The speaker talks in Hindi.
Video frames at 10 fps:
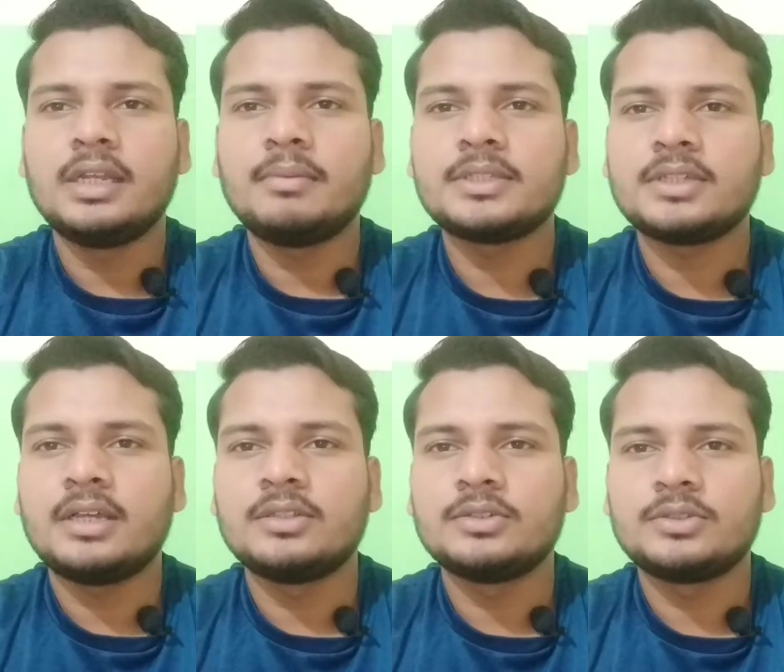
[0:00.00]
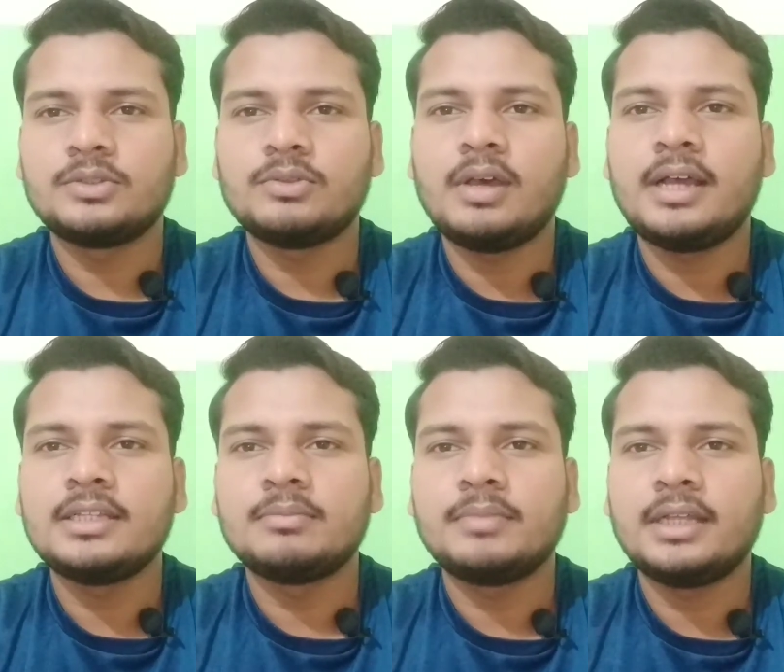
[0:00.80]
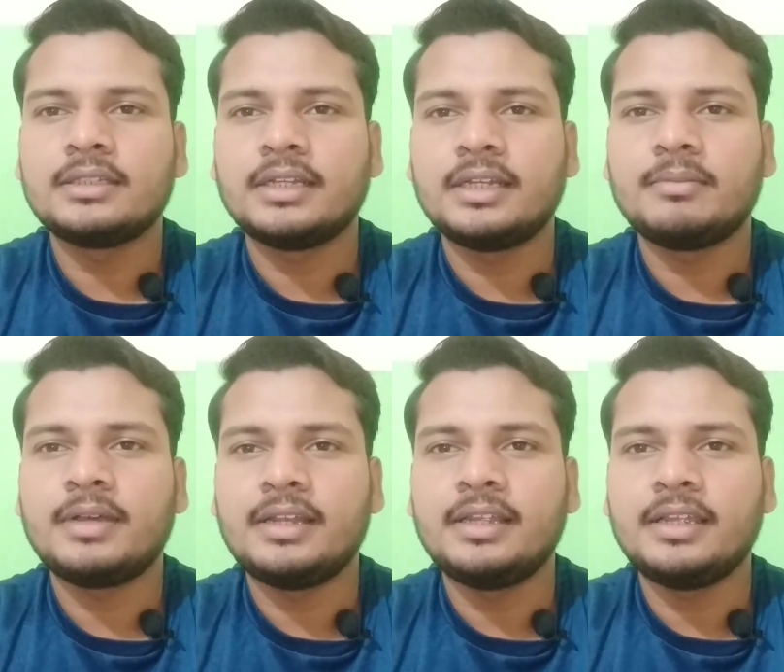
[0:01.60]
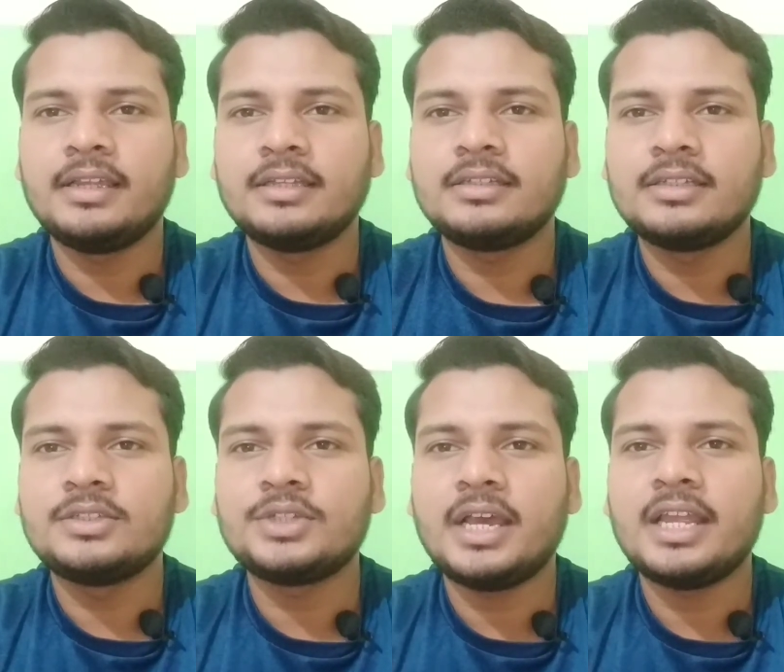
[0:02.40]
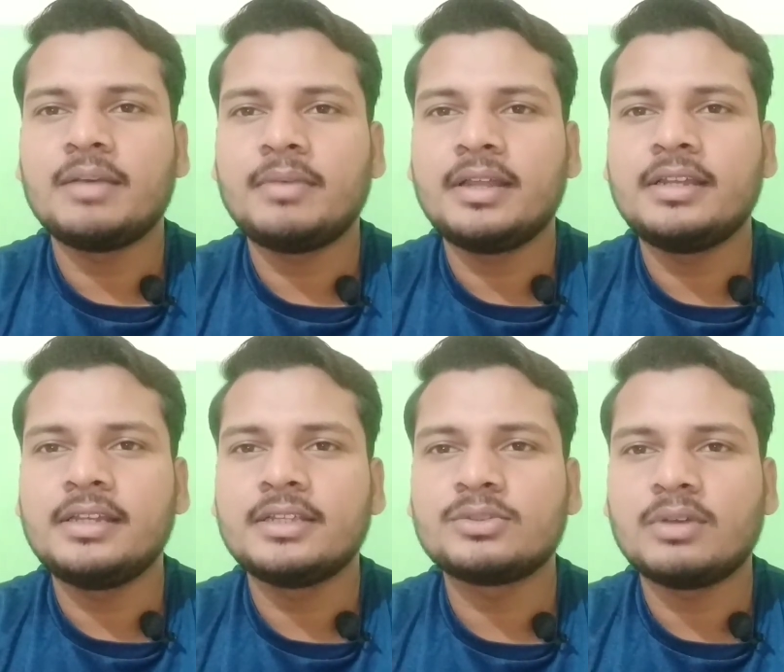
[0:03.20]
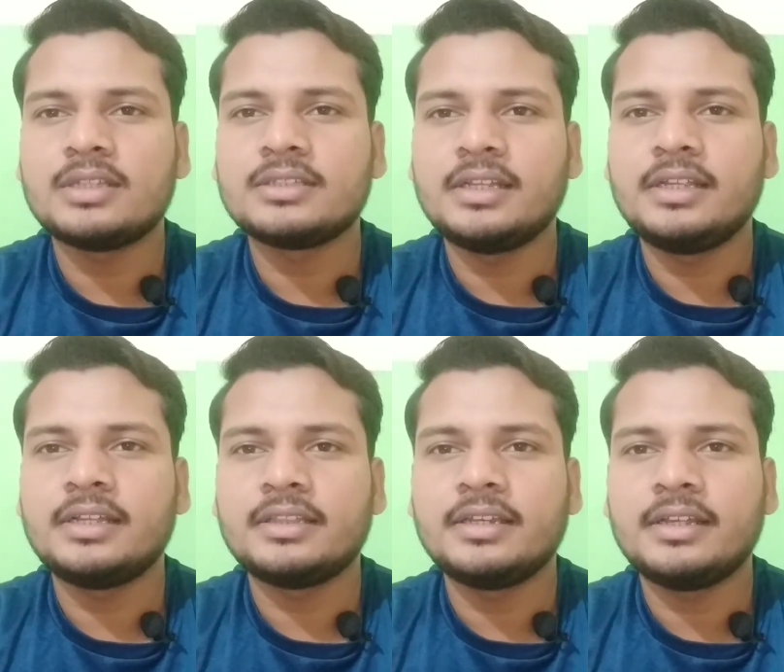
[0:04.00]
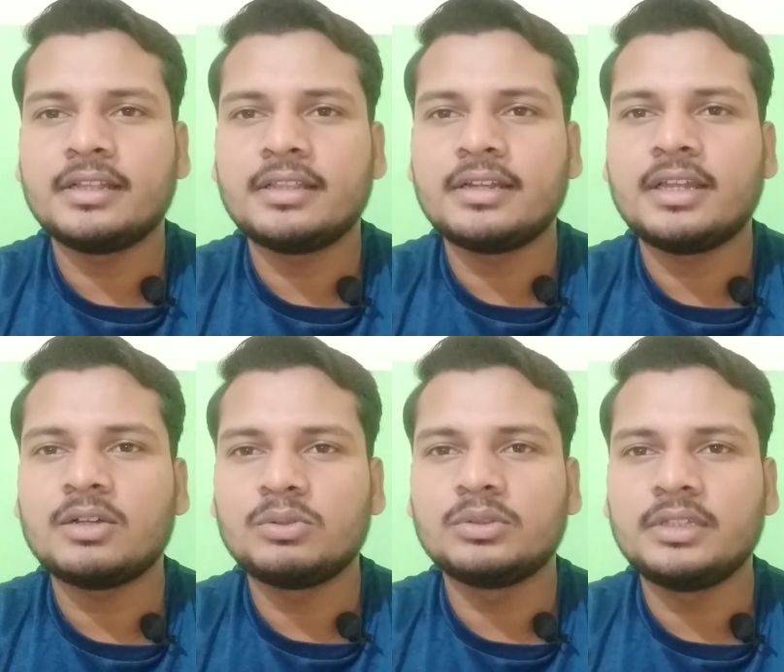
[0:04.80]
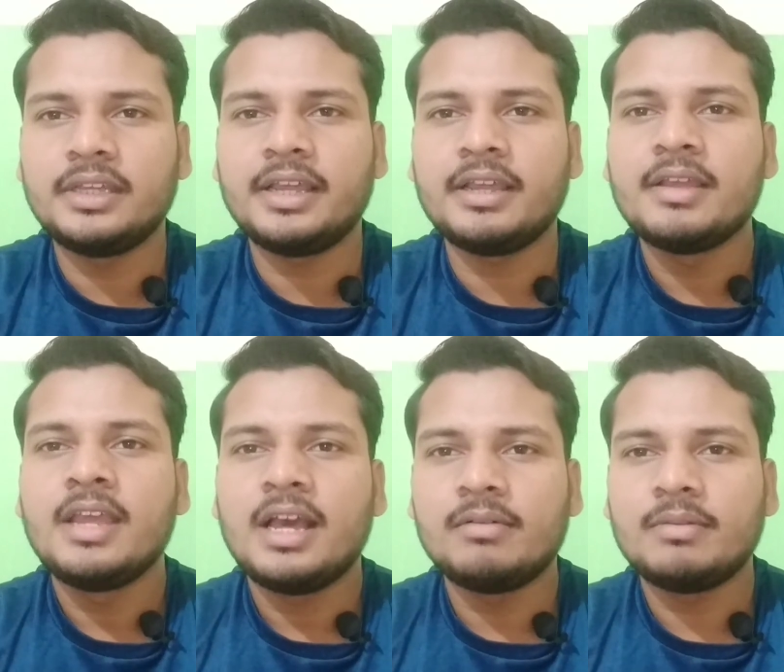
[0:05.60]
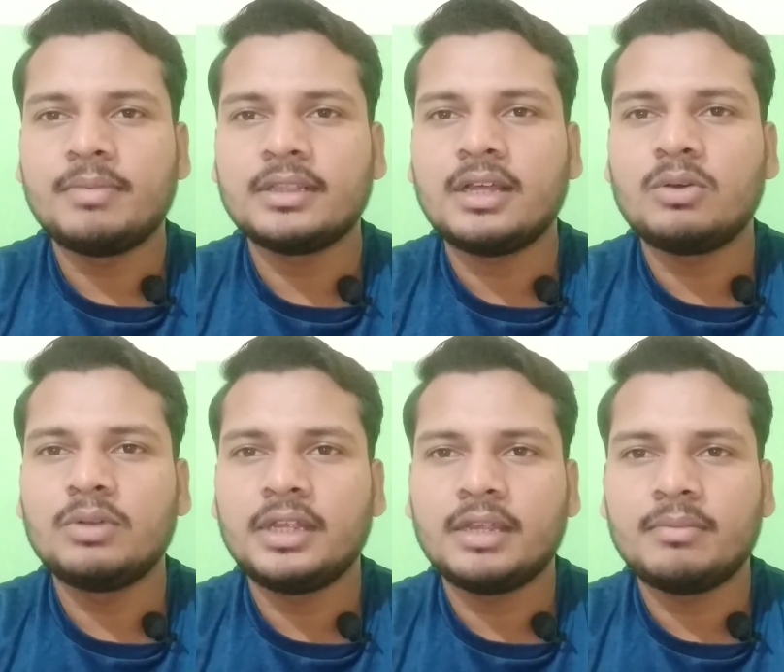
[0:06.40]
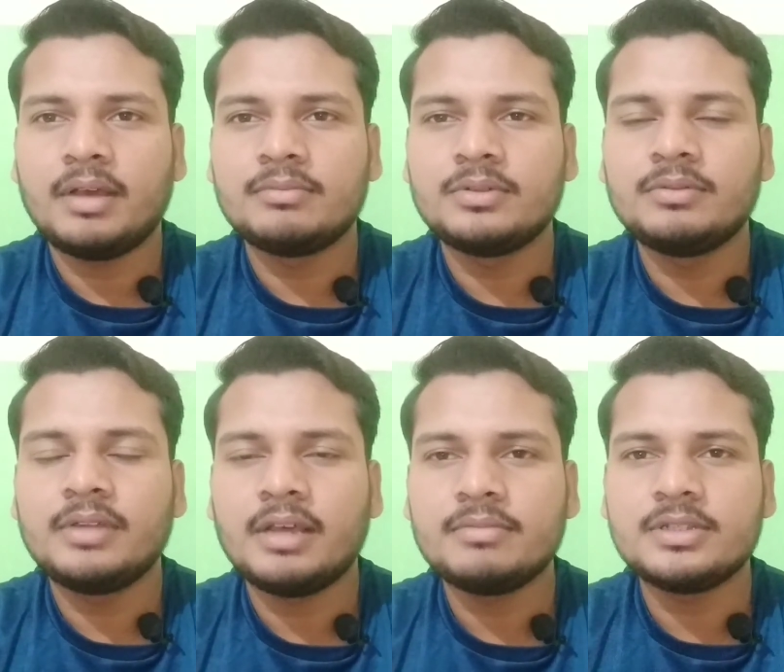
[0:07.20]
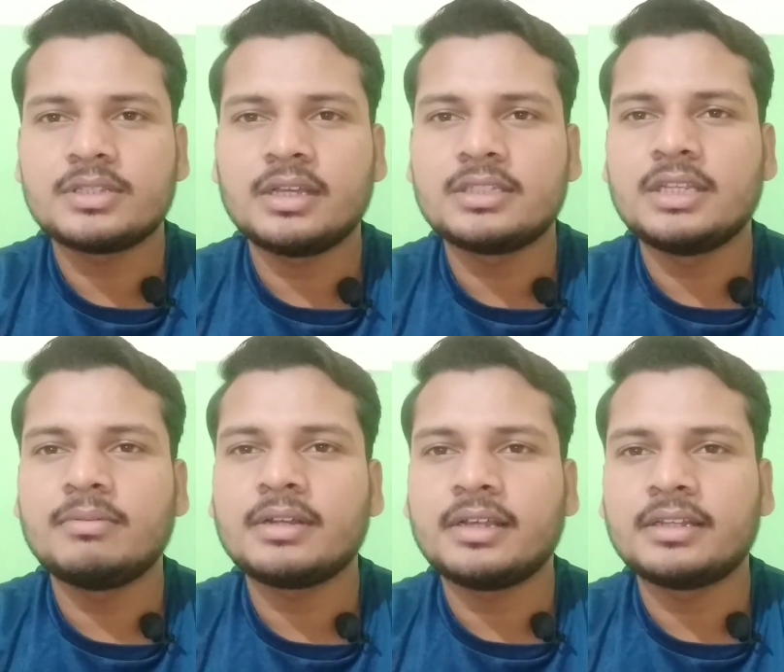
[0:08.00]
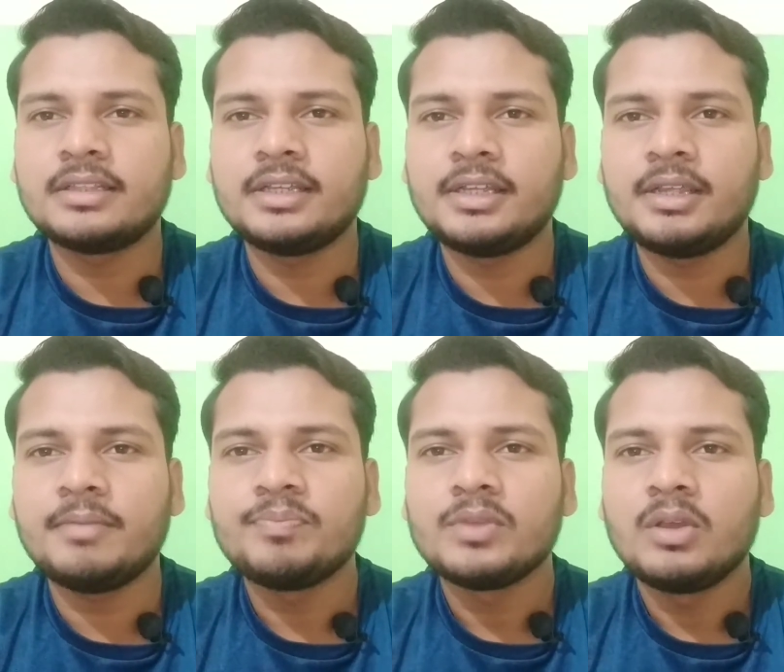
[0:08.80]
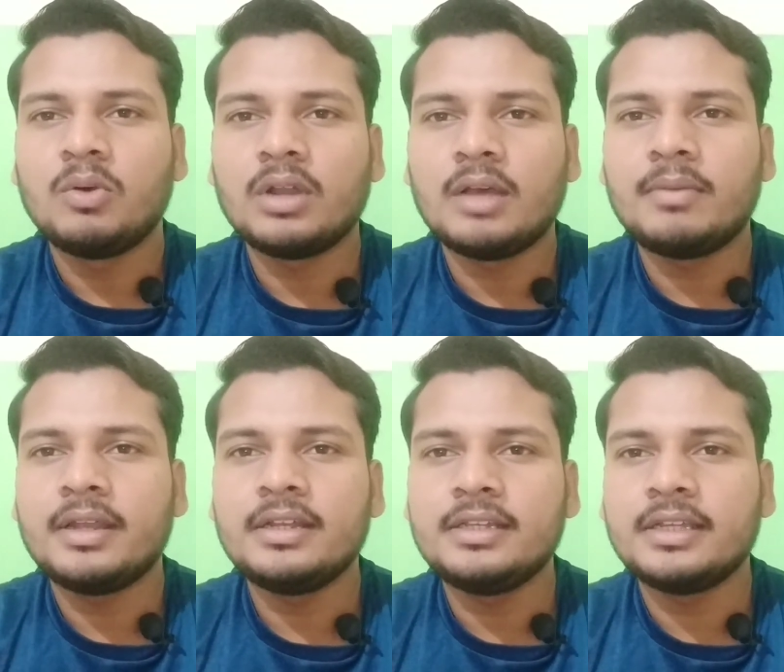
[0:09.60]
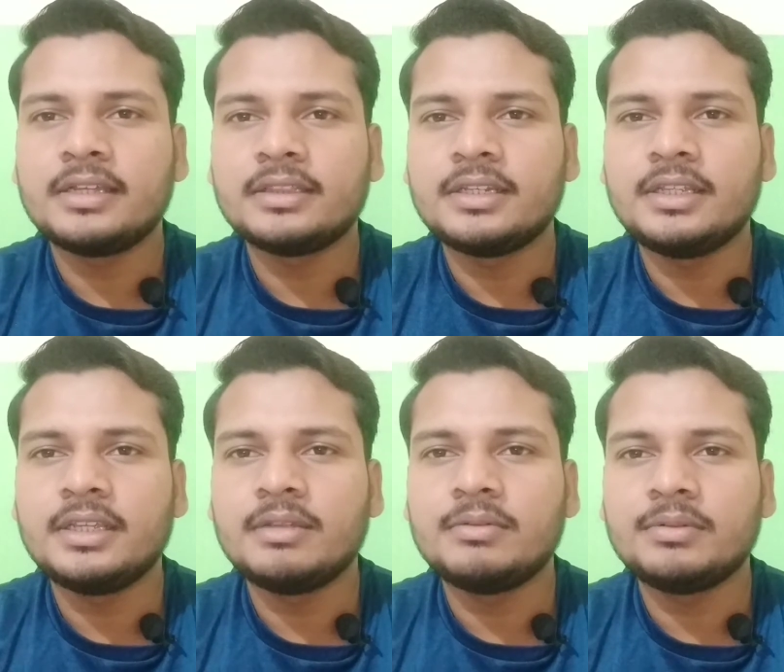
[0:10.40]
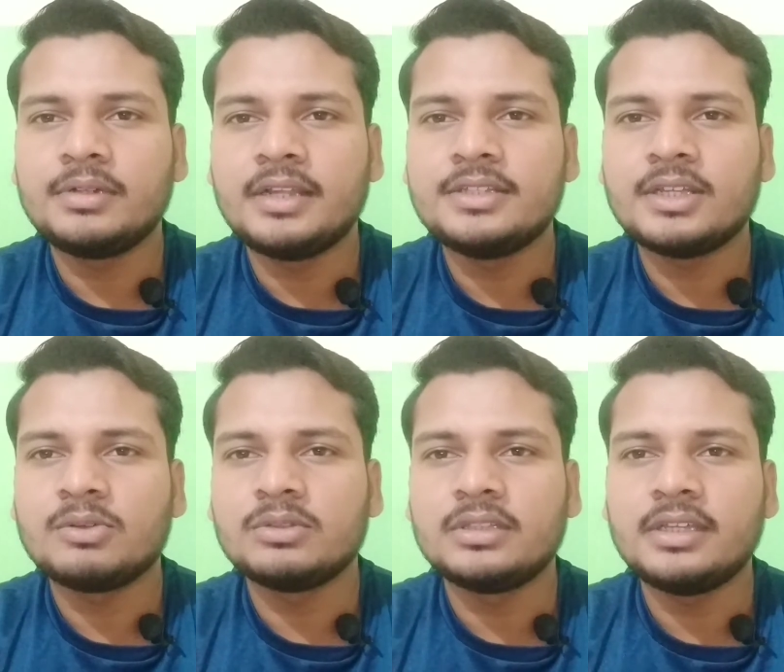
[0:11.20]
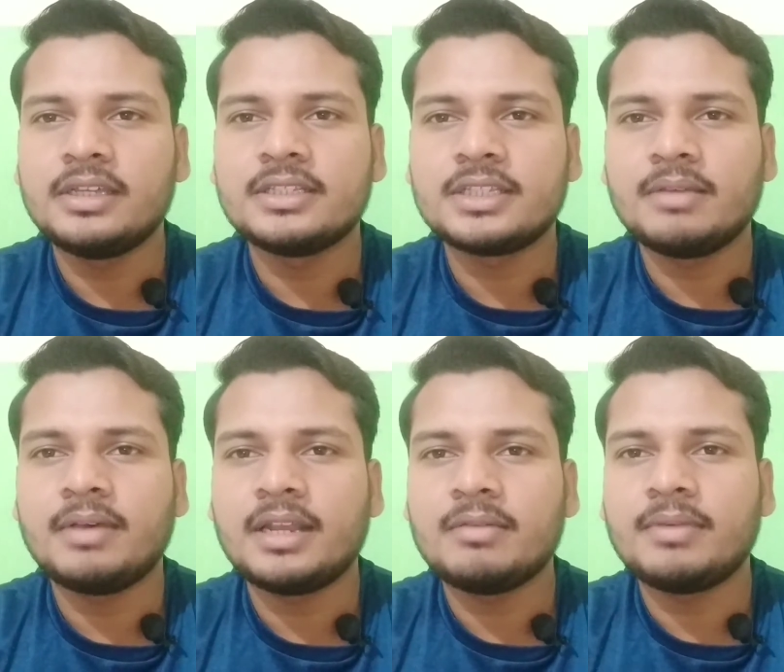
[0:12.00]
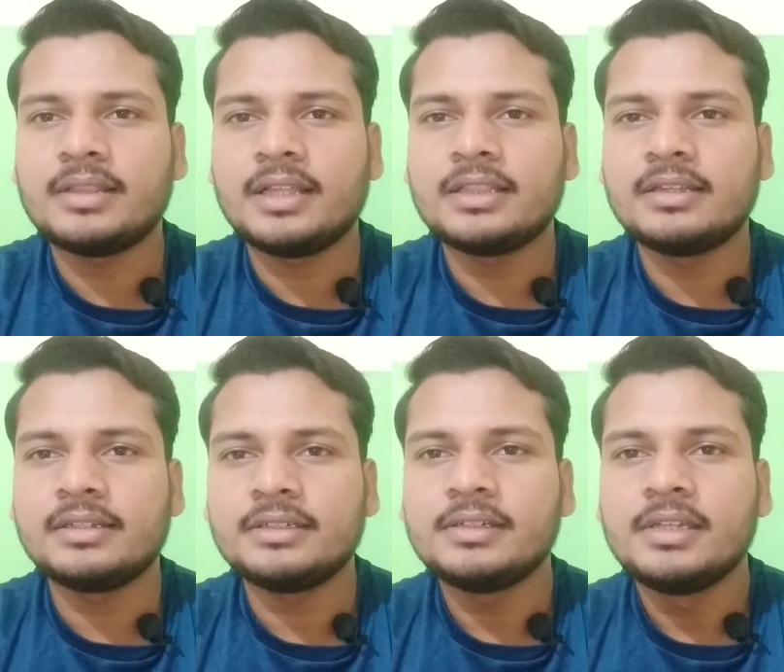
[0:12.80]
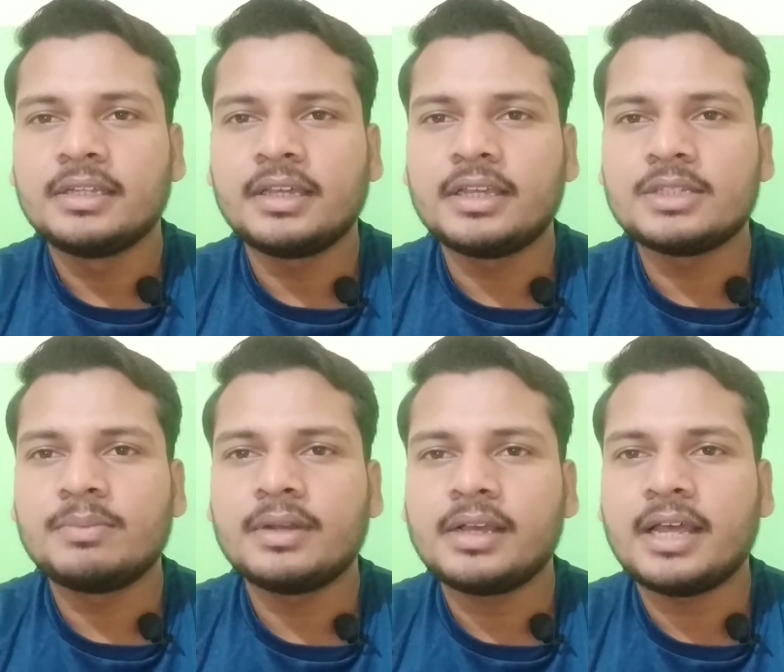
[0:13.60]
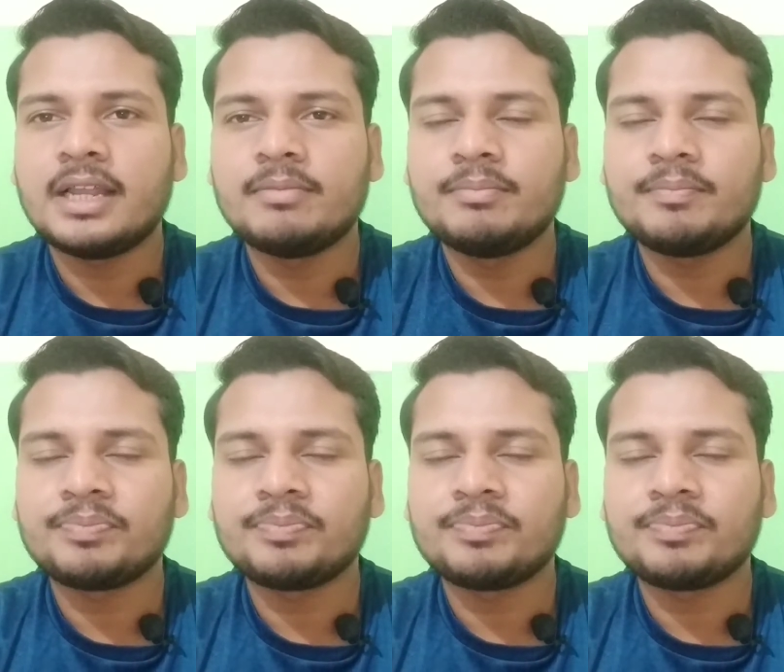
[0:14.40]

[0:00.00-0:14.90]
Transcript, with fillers: नमस्कार दोस्तों तो आज हम बात करने वाले हैं कि चाय हमारे लिए स्वास्थ्य के लिए कितनी खतरनाक होती है हमें पता होने के बावजूद भी हम इसका सेवन करते हैं और हमारे लिए कितनी ही डेंजर होती है इसके बारे में बताते हैं कि किस प्रकार हम